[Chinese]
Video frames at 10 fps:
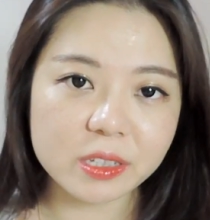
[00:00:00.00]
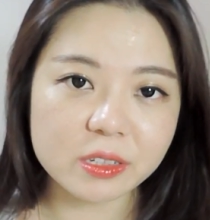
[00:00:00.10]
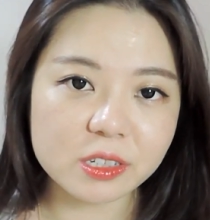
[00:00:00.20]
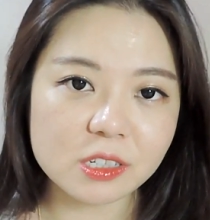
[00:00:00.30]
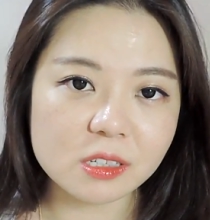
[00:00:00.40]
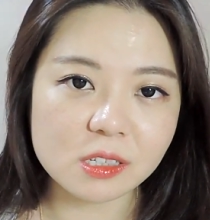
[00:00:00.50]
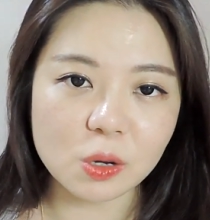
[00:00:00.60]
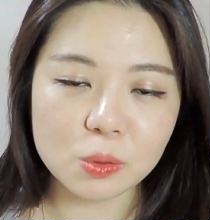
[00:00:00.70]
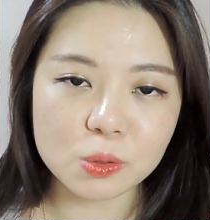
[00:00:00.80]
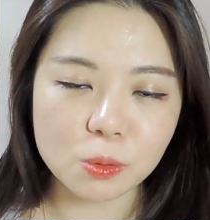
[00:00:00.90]
真的是
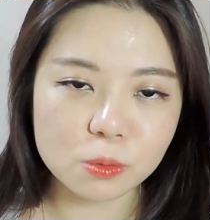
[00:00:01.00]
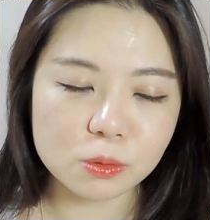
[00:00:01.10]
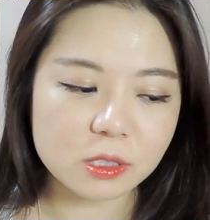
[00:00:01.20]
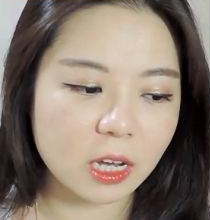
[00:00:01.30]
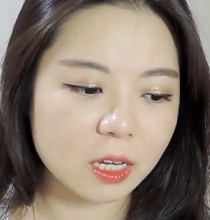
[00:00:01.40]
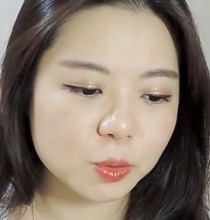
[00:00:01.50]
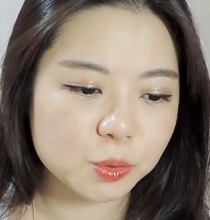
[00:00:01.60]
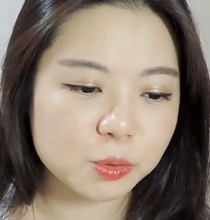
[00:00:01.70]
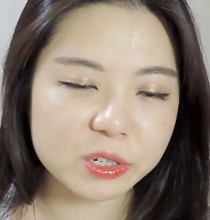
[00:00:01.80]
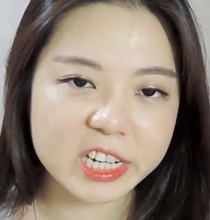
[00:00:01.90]
有种想
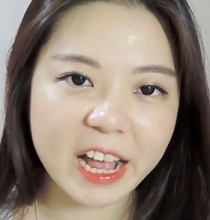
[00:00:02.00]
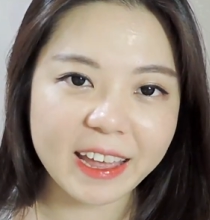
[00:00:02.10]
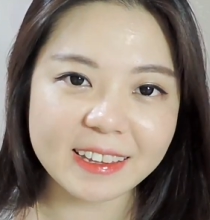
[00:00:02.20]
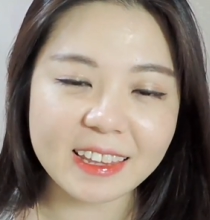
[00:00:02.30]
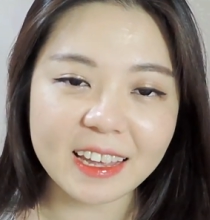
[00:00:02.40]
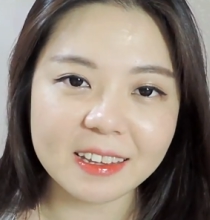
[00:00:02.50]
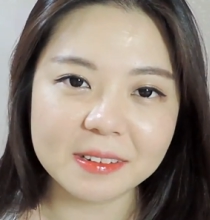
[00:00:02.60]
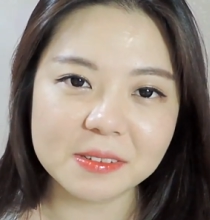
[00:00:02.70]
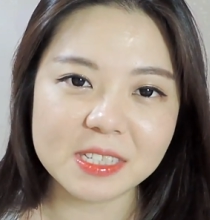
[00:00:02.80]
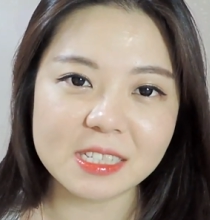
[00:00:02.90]
去拆店的
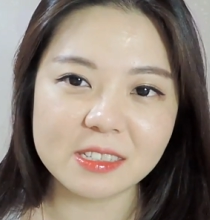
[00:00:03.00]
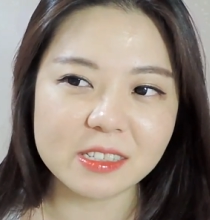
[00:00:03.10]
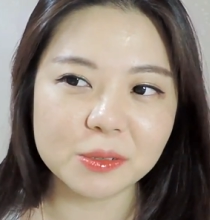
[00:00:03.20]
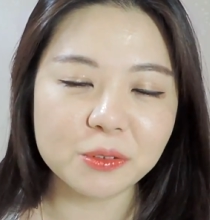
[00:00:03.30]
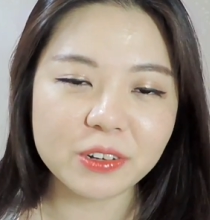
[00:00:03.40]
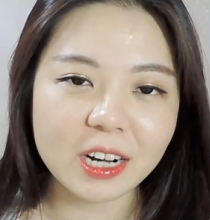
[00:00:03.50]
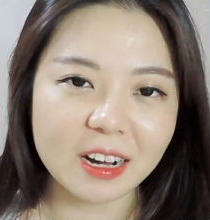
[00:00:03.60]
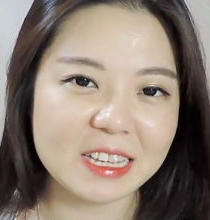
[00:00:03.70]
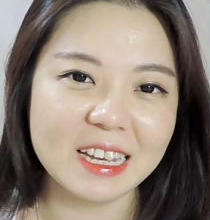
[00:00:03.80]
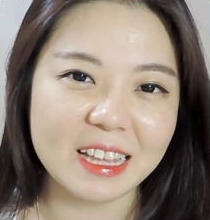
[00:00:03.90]
那种心情，我非
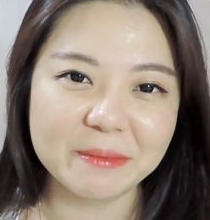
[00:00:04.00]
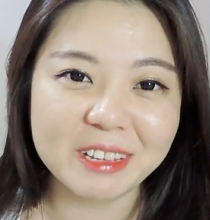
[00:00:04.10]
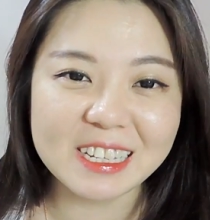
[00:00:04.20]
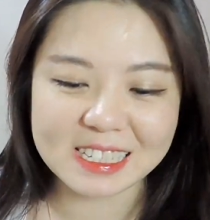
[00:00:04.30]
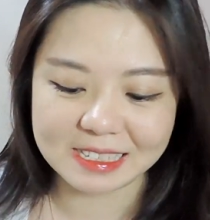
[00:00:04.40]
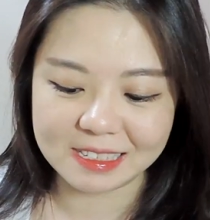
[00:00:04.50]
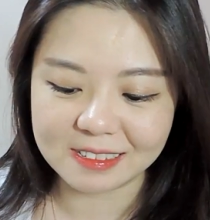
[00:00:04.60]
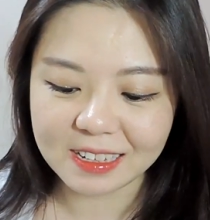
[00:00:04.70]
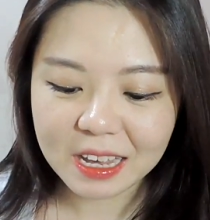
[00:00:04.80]
常理解他们的心情。